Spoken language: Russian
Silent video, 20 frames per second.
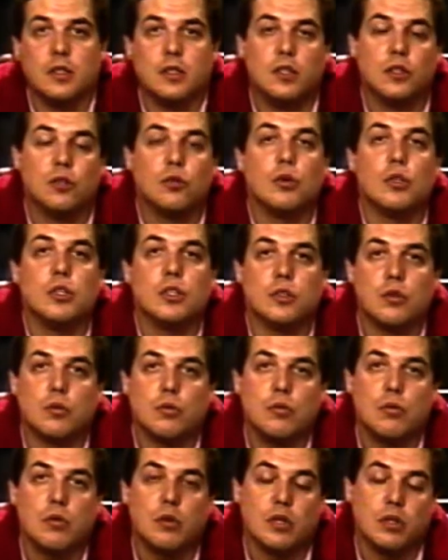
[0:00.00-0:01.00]
Не то и не
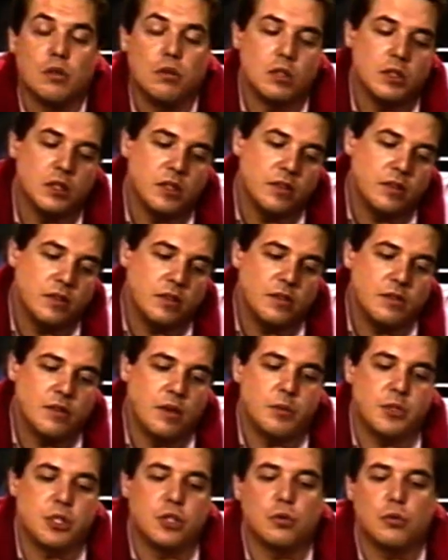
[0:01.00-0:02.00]
другое. Но это
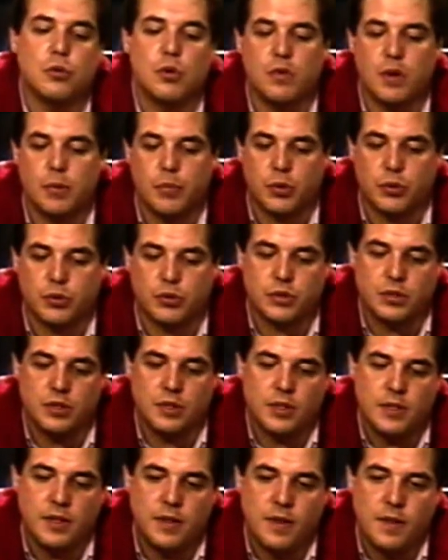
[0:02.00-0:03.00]
вообще другой вопрос.
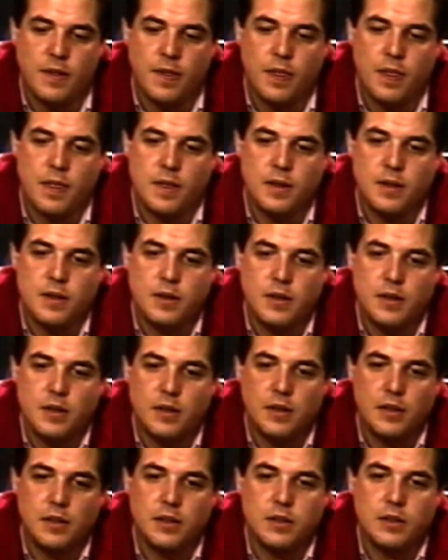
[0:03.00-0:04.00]

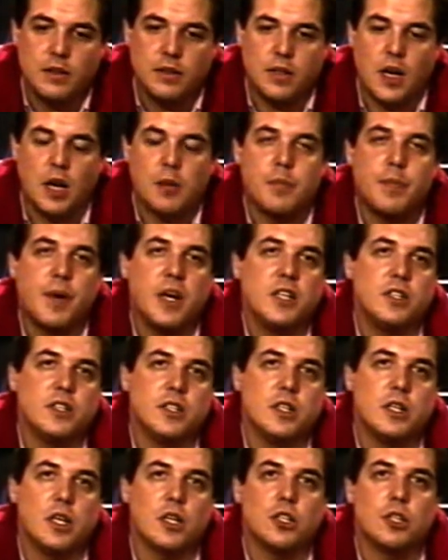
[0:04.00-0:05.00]
Э, как бы
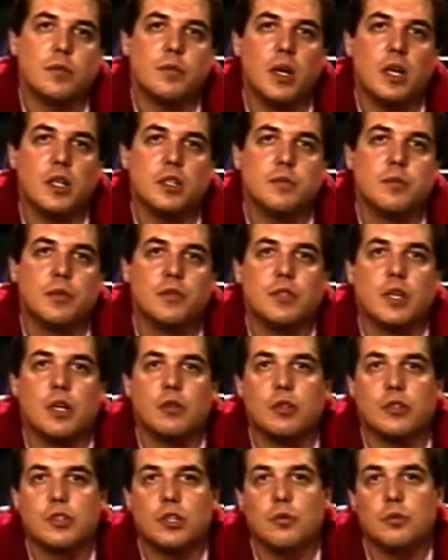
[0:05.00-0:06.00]
политики не ошибались, мы все
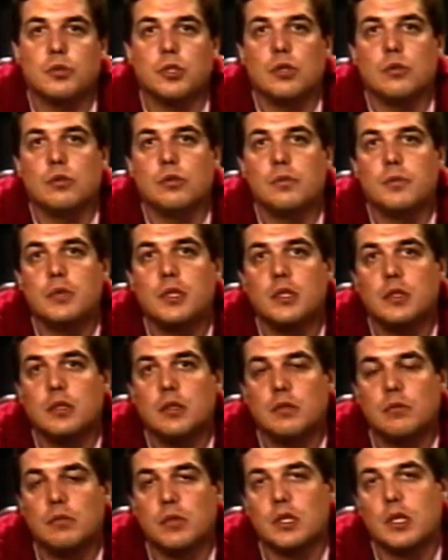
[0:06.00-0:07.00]
равно остаемся
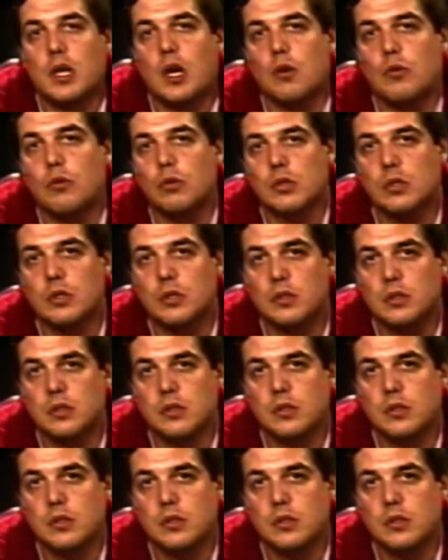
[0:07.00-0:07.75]
людьми, мы народ.